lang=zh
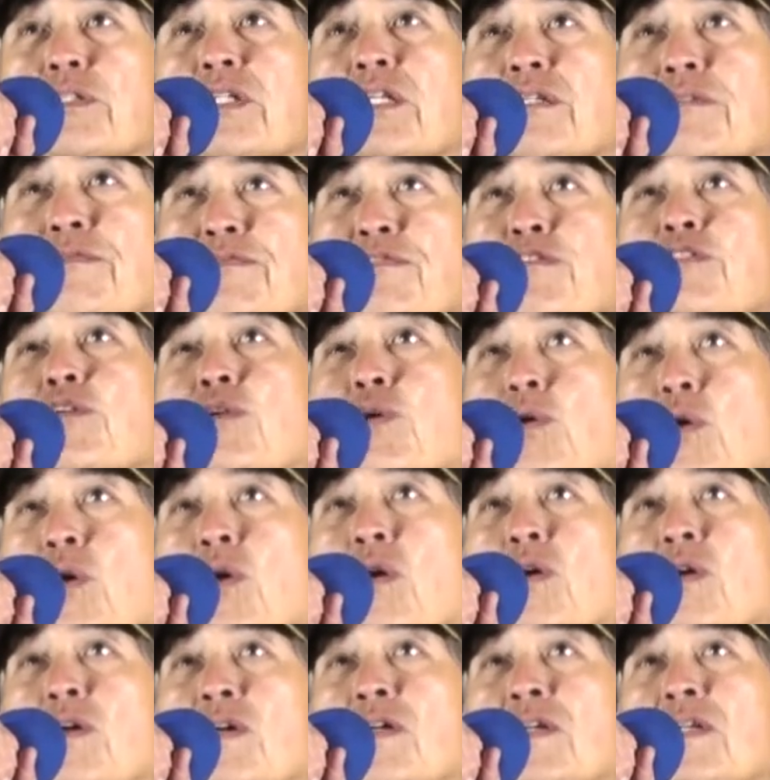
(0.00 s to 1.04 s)
地复活，
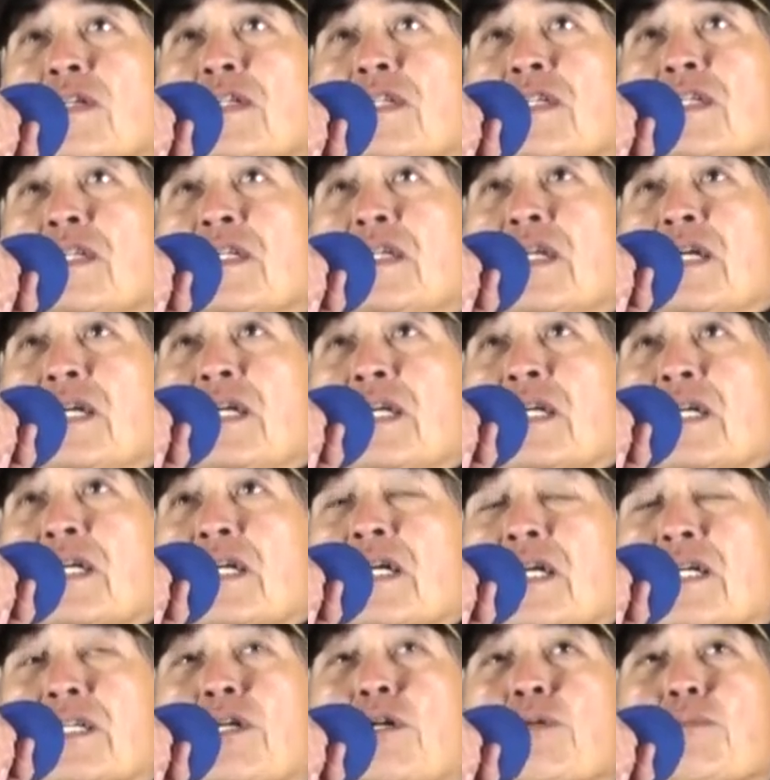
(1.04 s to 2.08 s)

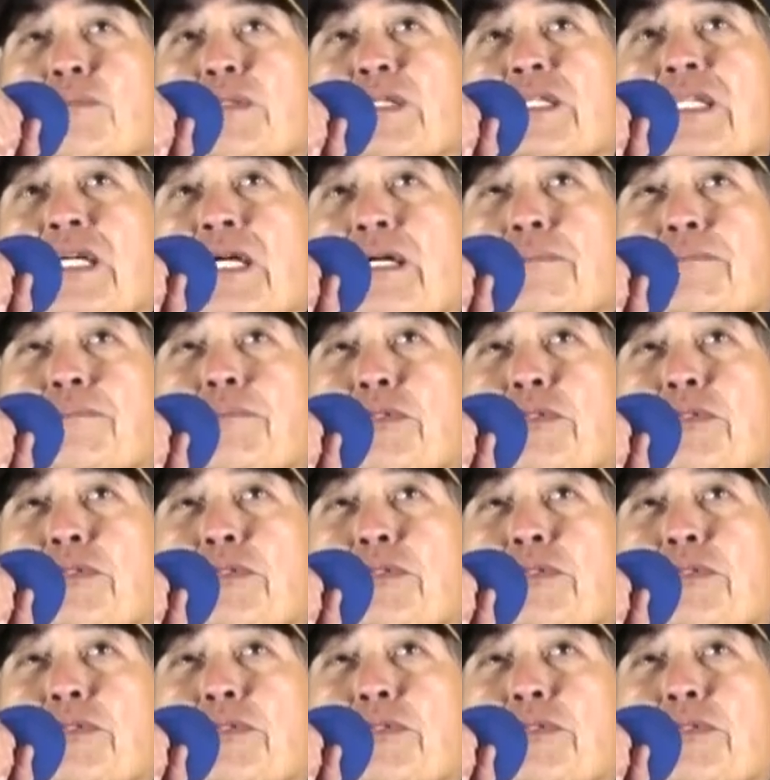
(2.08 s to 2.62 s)
而农民也